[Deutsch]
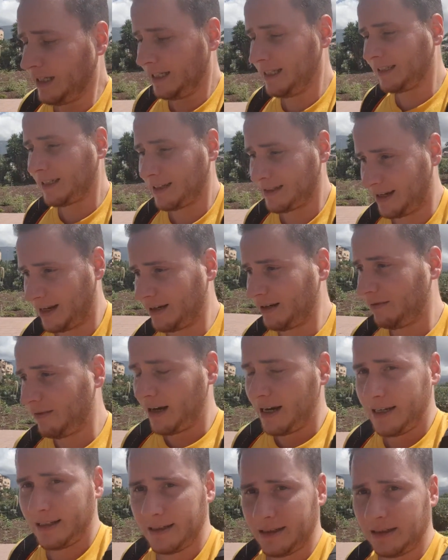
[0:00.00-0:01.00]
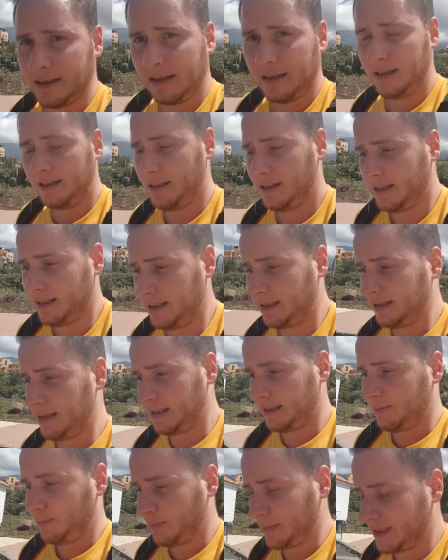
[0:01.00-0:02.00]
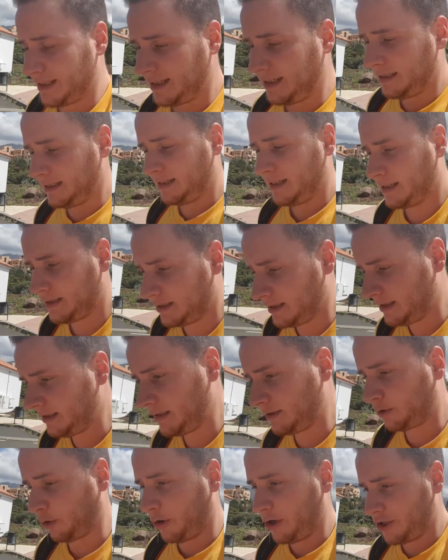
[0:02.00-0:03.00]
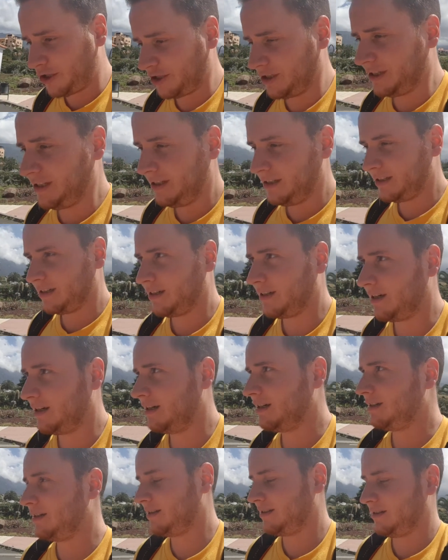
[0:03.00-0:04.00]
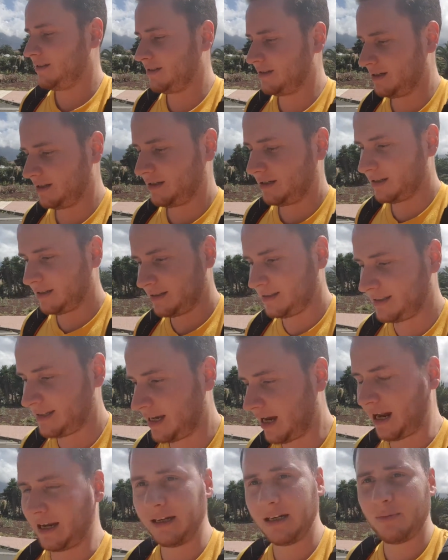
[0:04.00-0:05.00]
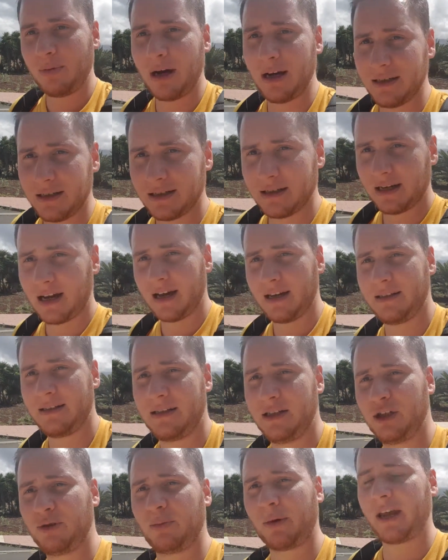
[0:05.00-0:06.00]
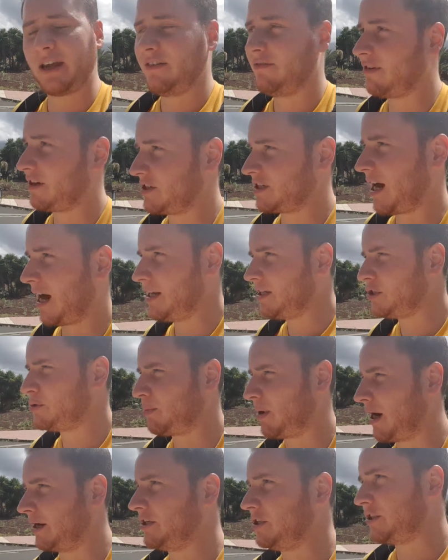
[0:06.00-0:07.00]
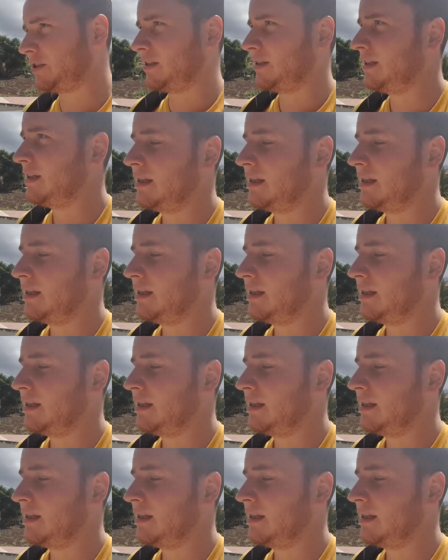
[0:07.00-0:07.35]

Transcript: Interessanterweise ähm, sind die Deutschen hier äh, sehr angepasst. Das heißt, die sprechen fast alle Spanisch.